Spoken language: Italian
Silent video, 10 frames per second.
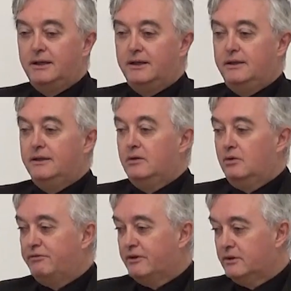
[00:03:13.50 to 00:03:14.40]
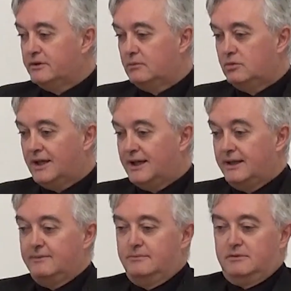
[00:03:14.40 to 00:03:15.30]
e ingolfano i
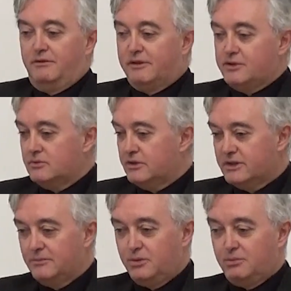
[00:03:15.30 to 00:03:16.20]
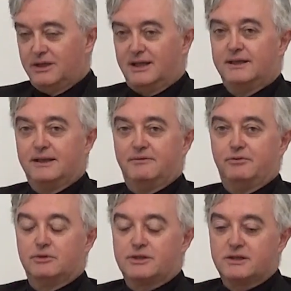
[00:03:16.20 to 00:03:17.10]
tribunali. Ti faccio un esempio banale che
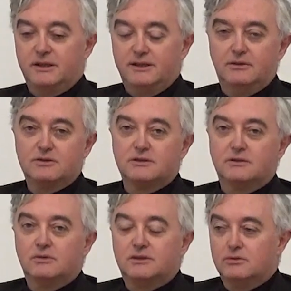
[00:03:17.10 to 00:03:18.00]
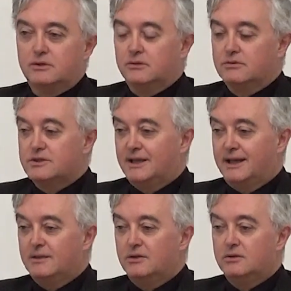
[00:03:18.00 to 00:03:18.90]
forse i nostri ascoltatori non
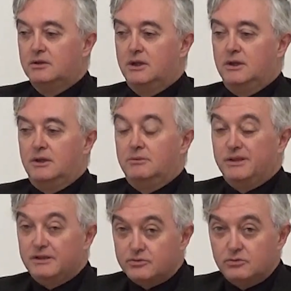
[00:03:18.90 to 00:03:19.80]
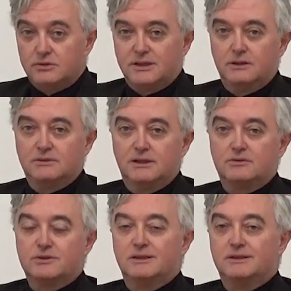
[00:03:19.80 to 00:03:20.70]
sanno. Mi risulta da un dato
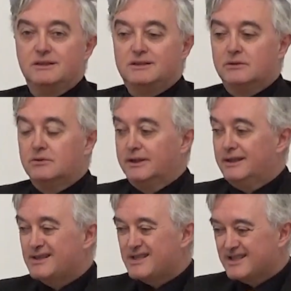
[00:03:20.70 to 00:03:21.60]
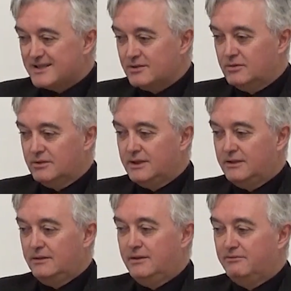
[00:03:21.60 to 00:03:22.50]
statistico che in
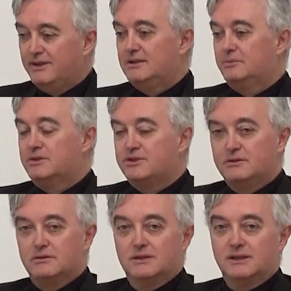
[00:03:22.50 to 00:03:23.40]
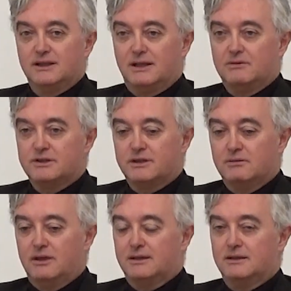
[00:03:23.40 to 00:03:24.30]
Cassazione il 20% delle cause
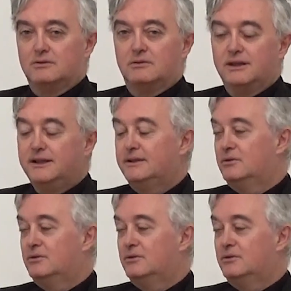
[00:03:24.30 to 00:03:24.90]
riguardano liti